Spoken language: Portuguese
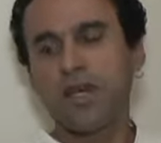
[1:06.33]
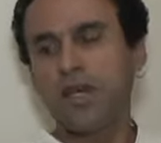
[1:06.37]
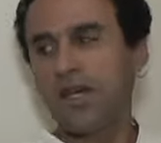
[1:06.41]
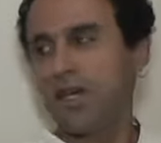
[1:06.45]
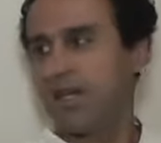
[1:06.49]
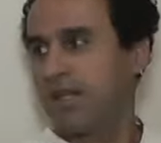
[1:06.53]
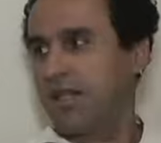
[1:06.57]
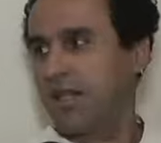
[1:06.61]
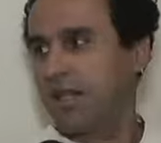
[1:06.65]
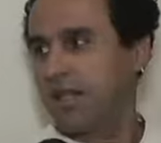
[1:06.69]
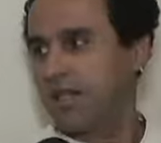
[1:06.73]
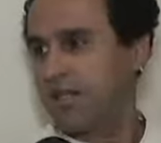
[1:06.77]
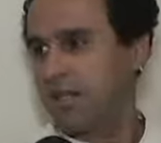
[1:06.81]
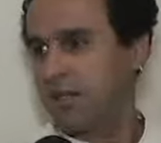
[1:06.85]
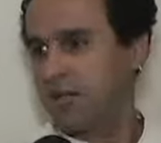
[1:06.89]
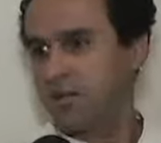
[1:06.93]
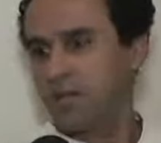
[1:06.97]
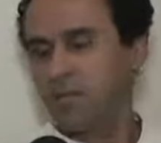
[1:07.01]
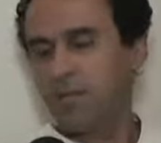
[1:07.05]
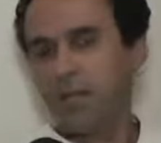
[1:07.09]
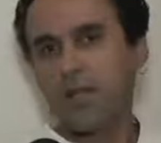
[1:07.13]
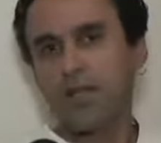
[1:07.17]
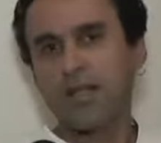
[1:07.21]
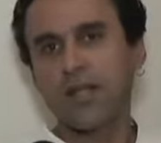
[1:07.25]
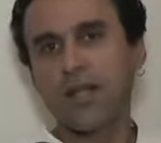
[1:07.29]
E trazer um
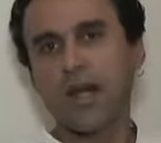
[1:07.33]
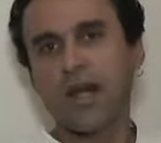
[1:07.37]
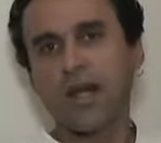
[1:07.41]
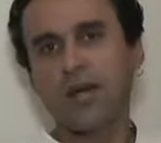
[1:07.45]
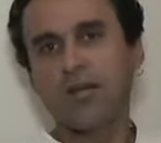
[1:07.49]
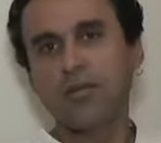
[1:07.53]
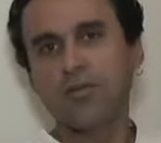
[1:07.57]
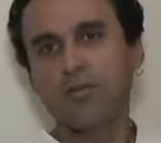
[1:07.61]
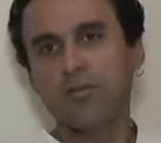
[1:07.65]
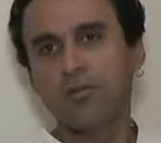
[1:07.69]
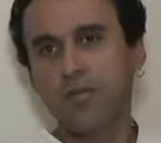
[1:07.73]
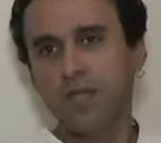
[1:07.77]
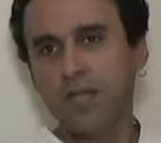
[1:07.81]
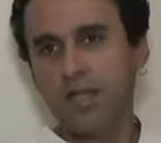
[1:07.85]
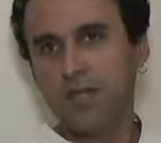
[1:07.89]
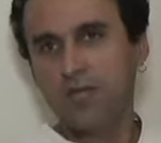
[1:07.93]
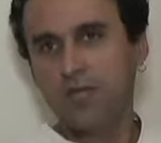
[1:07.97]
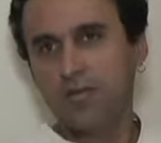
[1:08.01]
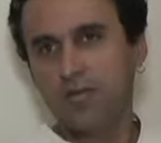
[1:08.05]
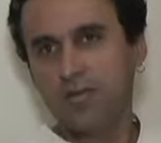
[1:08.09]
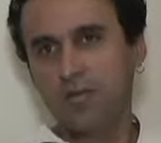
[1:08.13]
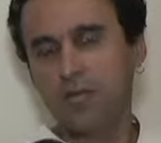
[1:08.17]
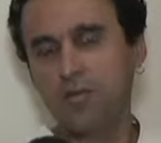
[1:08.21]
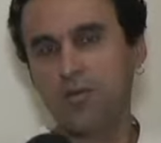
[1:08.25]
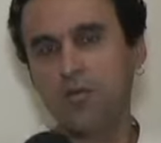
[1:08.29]
espetáculo do
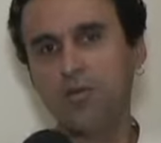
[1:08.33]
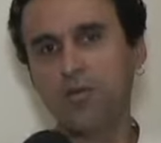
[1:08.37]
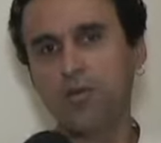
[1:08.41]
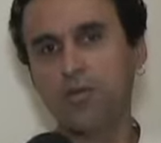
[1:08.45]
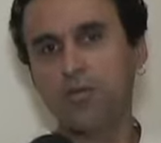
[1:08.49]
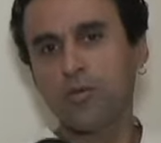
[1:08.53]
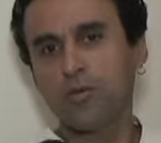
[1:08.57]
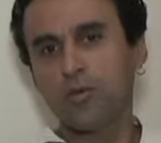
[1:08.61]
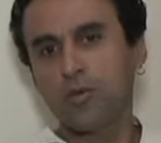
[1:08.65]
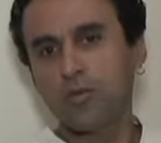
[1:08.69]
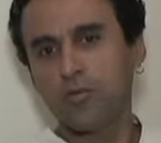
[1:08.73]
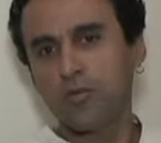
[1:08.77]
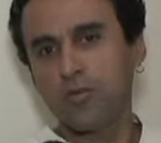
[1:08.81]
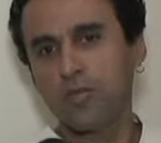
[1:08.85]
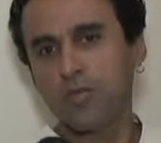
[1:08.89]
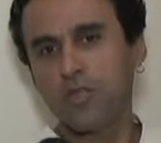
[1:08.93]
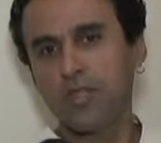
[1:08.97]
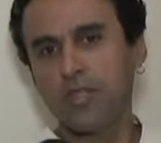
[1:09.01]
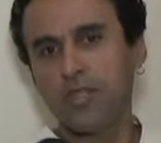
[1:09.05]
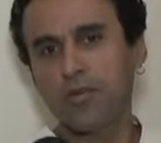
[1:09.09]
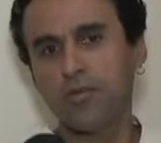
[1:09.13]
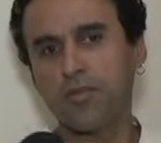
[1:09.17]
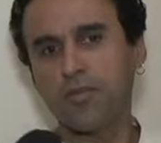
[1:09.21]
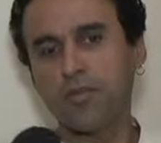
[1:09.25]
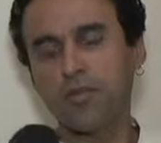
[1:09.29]
nível do grupo Último
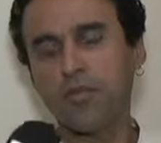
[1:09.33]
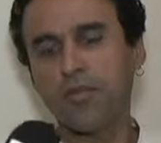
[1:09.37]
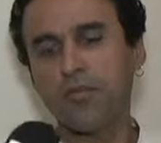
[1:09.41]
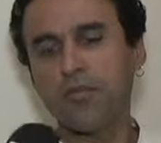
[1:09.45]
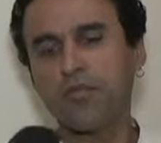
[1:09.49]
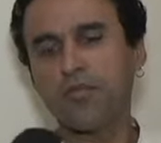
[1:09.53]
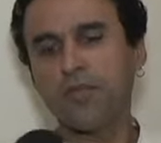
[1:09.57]
Tipo,